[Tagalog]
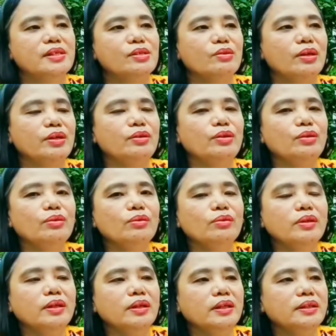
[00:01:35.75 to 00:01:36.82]
So ano
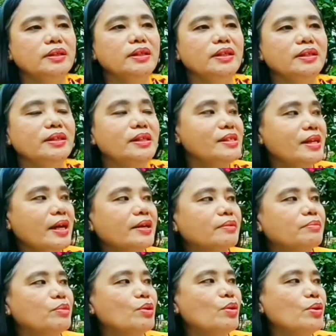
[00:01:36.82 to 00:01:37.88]
yung
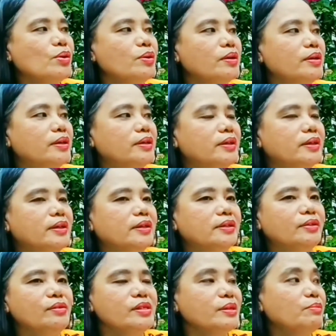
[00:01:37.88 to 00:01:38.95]
dinidesire mo
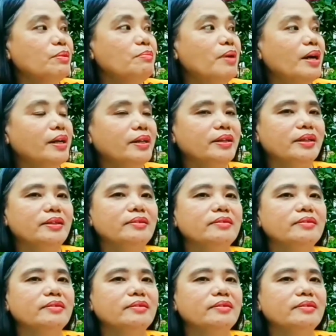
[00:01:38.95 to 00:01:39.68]
doon sa babae